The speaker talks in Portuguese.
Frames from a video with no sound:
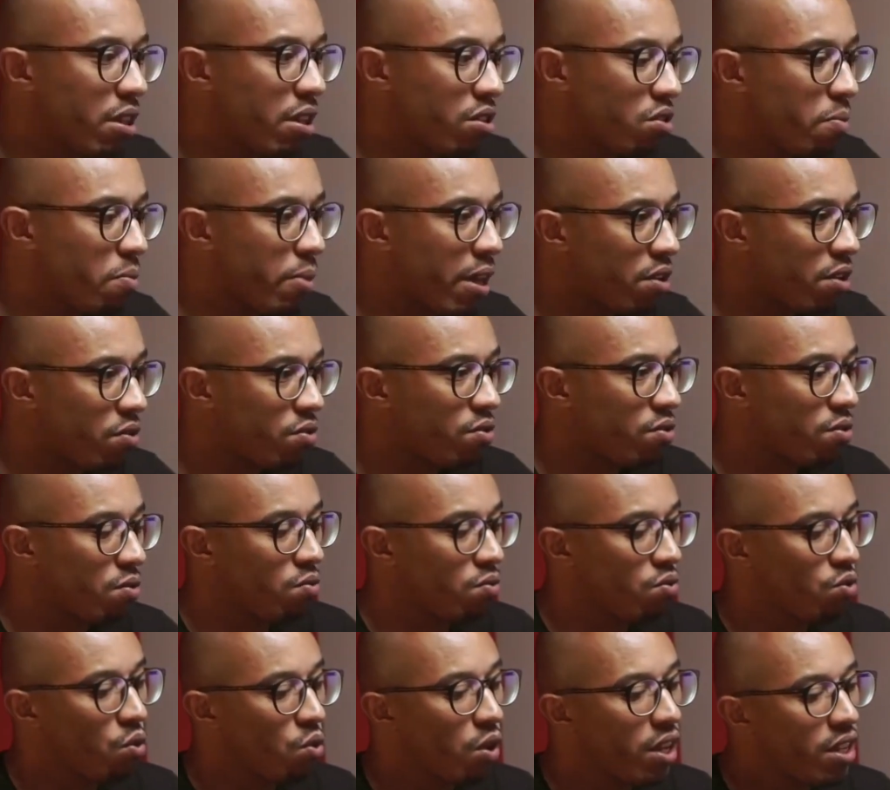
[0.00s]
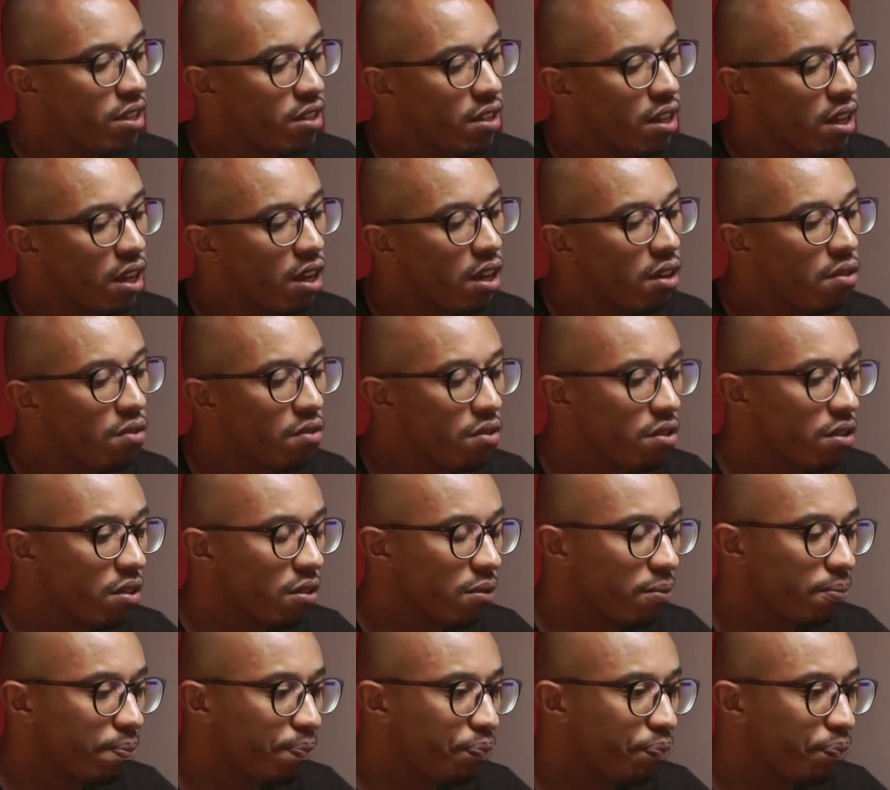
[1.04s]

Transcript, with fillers: mais ou menos uns dois anos,